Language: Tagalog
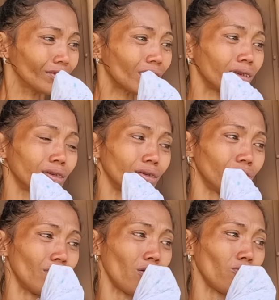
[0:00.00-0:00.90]
Kasi kung
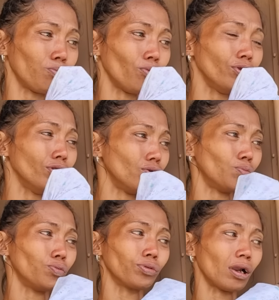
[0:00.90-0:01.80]
ako po, hindi ko
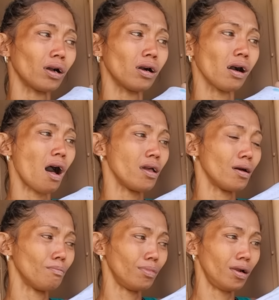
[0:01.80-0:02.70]
po talaga
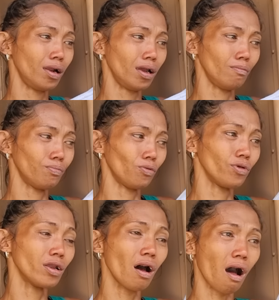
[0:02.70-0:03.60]
kayang bilhin po
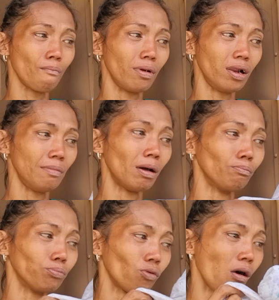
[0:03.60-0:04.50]
yan. Nakabili man
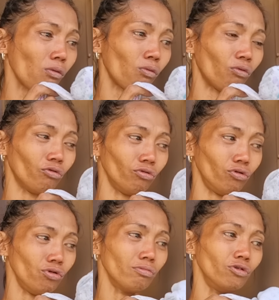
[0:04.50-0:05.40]
po ako.
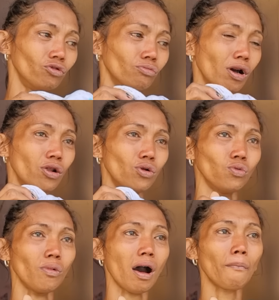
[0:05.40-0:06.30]

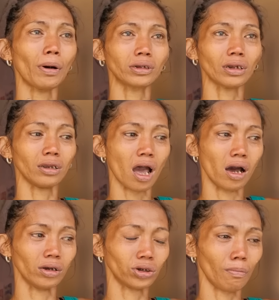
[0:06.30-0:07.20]
Luma-luma pa sa junk
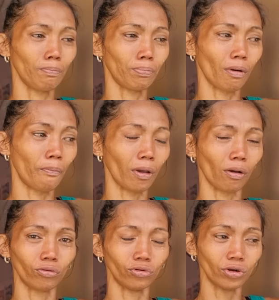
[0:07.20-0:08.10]
shop pa. Pero
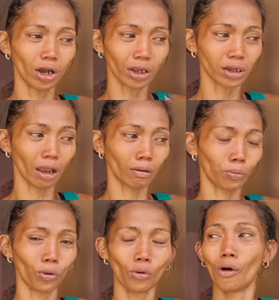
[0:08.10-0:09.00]
nung nagkasakit po
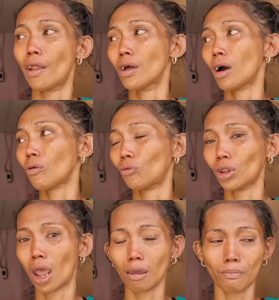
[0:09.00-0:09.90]
yung anak ko, na
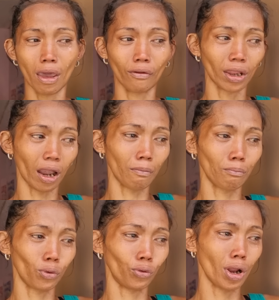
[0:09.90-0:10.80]
ibenta rin
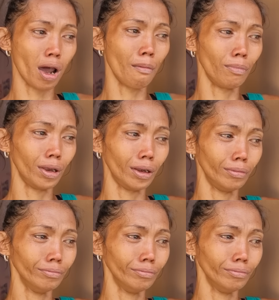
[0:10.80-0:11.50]
po namin.